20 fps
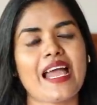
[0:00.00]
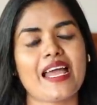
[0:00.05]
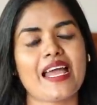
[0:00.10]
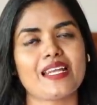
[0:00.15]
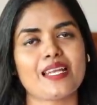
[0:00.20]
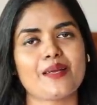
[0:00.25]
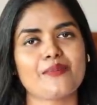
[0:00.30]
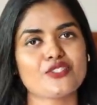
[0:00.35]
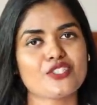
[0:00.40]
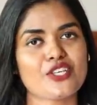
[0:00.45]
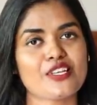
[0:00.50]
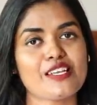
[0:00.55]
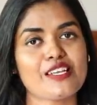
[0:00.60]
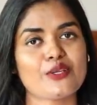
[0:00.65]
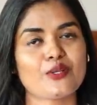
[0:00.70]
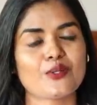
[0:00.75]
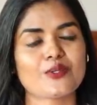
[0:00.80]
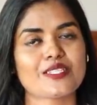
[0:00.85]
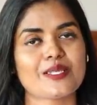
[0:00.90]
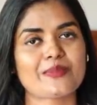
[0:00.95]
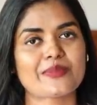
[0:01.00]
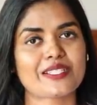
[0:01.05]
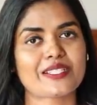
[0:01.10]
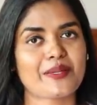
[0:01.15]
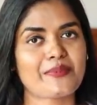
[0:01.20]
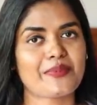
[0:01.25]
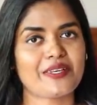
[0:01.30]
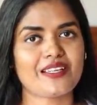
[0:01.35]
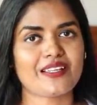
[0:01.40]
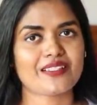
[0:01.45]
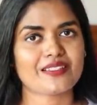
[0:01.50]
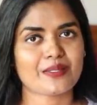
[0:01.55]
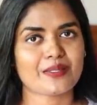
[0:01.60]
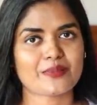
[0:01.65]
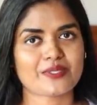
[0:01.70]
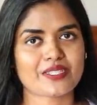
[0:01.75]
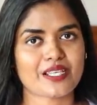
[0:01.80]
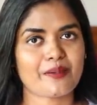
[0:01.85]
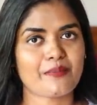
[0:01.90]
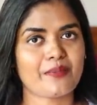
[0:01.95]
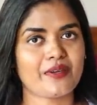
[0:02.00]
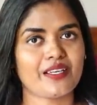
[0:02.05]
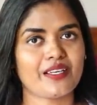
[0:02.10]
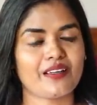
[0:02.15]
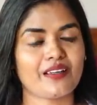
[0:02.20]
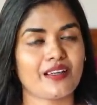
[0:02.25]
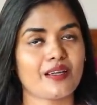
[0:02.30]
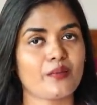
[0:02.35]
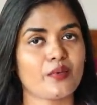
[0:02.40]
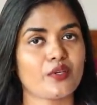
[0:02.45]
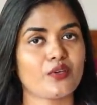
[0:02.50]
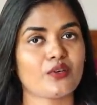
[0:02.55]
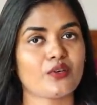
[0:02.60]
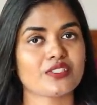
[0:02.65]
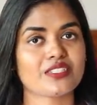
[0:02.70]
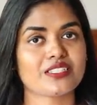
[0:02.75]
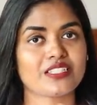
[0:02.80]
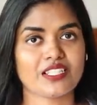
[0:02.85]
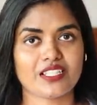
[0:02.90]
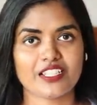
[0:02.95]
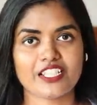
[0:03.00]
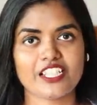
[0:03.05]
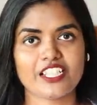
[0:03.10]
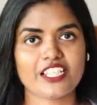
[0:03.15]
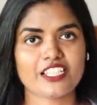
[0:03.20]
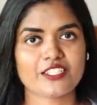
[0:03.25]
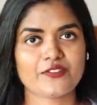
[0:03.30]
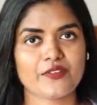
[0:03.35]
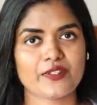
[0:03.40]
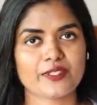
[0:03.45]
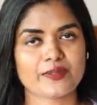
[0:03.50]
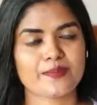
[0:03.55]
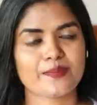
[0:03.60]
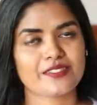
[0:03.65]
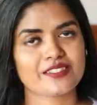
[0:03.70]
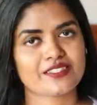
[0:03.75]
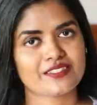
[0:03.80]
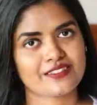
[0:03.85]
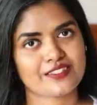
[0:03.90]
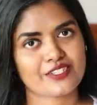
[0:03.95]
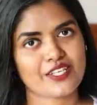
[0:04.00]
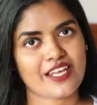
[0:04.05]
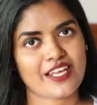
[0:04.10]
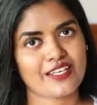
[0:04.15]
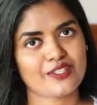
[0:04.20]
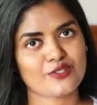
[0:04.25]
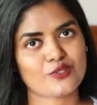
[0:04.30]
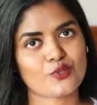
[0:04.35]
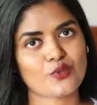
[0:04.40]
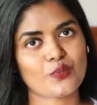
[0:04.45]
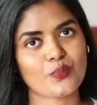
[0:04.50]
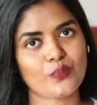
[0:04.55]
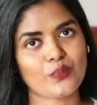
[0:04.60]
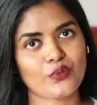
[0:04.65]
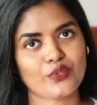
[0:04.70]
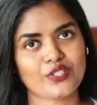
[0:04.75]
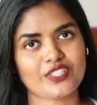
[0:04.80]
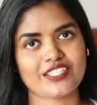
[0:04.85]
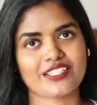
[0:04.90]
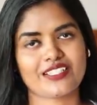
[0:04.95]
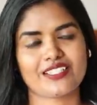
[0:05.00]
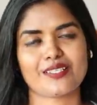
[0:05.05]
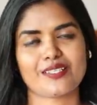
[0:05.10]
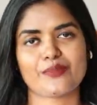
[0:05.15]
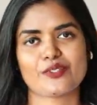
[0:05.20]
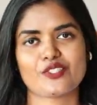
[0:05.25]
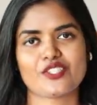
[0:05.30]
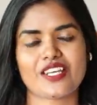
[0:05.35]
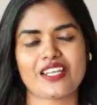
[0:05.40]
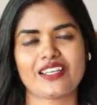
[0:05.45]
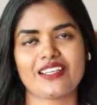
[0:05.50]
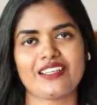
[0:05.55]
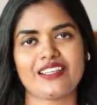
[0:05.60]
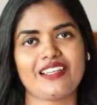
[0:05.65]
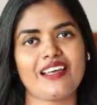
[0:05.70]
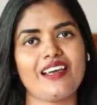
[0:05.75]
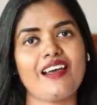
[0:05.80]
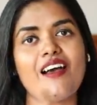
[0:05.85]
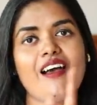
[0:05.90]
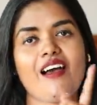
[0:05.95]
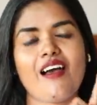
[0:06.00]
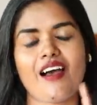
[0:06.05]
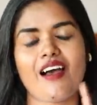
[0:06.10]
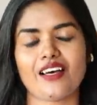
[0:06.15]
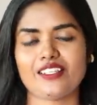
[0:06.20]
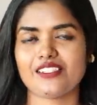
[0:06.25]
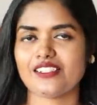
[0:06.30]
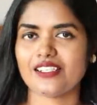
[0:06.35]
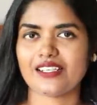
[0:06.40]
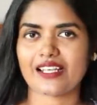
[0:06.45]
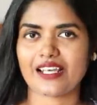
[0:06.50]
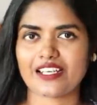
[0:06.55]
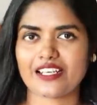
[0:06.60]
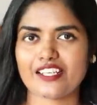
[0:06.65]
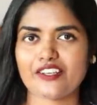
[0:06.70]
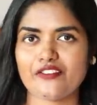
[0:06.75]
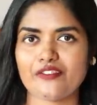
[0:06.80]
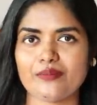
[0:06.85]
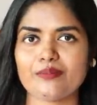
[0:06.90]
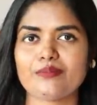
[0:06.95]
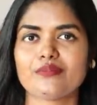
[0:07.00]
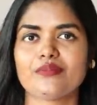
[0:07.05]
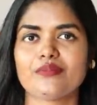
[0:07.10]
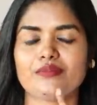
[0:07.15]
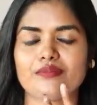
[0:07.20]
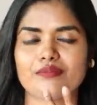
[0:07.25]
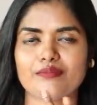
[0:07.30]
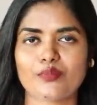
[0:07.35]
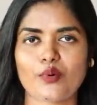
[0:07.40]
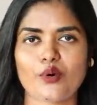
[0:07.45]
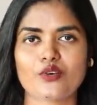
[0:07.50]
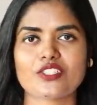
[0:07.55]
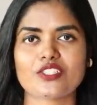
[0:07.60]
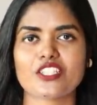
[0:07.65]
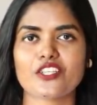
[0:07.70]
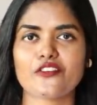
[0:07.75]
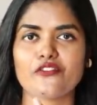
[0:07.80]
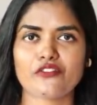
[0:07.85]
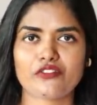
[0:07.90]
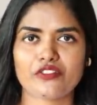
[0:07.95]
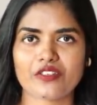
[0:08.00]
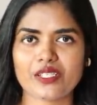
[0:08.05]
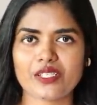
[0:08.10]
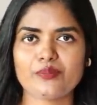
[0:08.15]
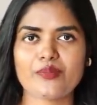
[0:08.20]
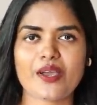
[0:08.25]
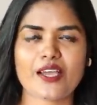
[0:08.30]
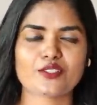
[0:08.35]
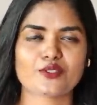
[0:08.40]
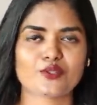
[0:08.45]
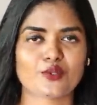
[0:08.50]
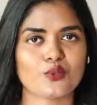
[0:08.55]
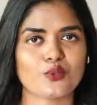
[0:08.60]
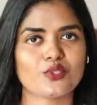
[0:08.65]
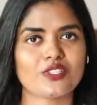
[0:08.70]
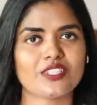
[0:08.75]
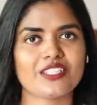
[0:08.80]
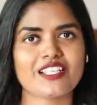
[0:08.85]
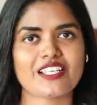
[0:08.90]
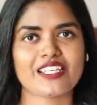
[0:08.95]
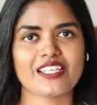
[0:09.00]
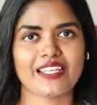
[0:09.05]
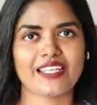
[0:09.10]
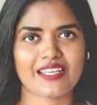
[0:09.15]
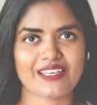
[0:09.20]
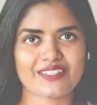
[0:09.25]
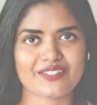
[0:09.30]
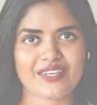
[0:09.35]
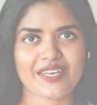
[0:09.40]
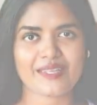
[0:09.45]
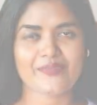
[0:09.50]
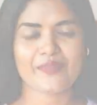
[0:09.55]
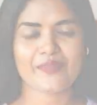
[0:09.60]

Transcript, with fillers: அண்ட் நம்ம சேனல் இன்னும் சப்ஸ்கிரைப் பண்ணால் சப்ஸ்கிரைப் பண்ணிவிடுங்க பிகாஸ் தேர்ட்டி டேஸ் ஃபேஸ் மாஸ்க் சேலஞ்சும் போயிட்டுருக்கு நம்ம சேனலில் அதில் நிறைய பாசிட்டிவ் ஃபீட்பேக்ஸ் கொடுத்துட்ருக்கீங்க ட்ரை